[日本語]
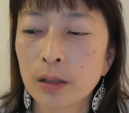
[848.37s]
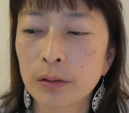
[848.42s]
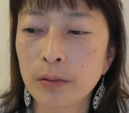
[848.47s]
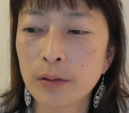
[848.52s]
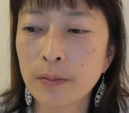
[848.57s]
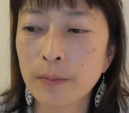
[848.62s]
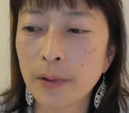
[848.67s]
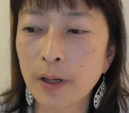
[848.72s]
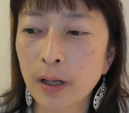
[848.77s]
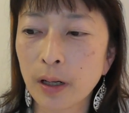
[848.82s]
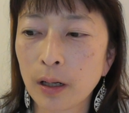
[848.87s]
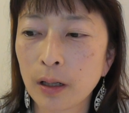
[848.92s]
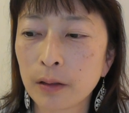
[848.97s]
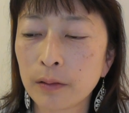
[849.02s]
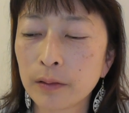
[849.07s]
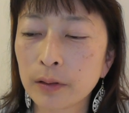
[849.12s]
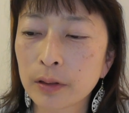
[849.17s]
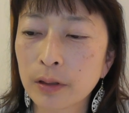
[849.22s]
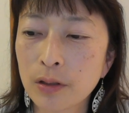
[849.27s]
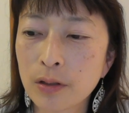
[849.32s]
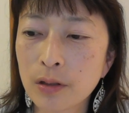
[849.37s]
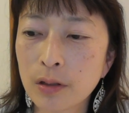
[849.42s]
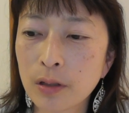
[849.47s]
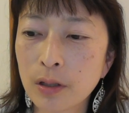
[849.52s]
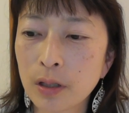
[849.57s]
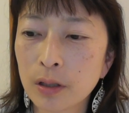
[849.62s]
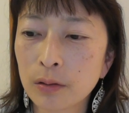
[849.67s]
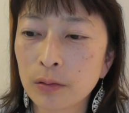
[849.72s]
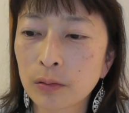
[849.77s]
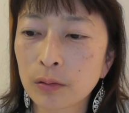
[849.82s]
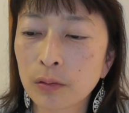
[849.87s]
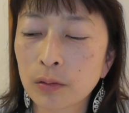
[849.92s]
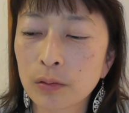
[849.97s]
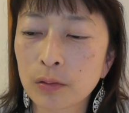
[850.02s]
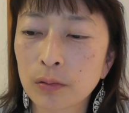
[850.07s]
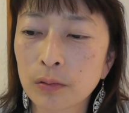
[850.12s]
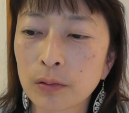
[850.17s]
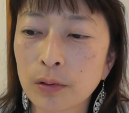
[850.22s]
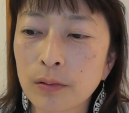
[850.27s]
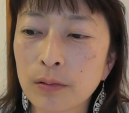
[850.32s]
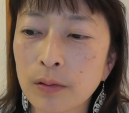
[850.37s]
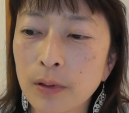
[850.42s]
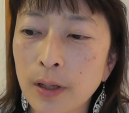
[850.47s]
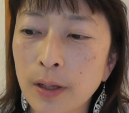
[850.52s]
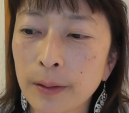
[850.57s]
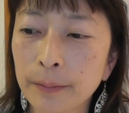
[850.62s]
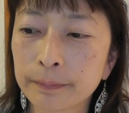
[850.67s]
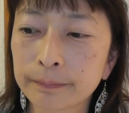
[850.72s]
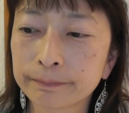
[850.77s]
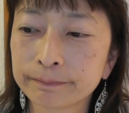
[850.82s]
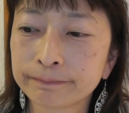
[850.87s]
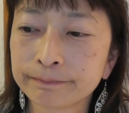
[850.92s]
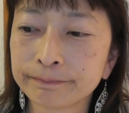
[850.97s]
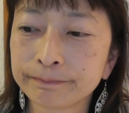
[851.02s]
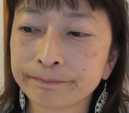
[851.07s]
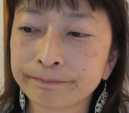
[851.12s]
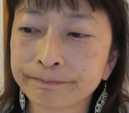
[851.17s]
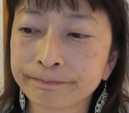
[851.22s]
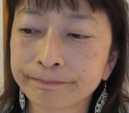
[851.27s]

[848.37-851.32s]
例えば私で言うとそうですねうん